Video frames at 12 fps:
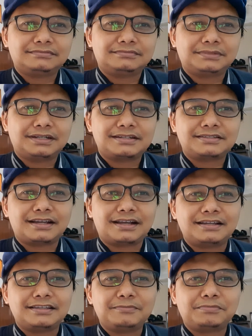
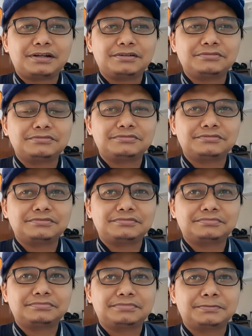mengerjakannya perlu
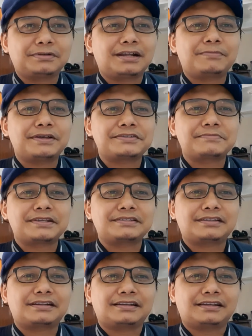beberapa
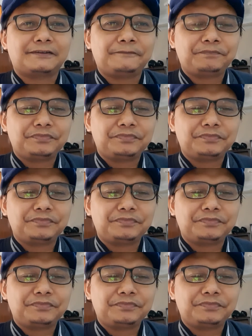semester ya.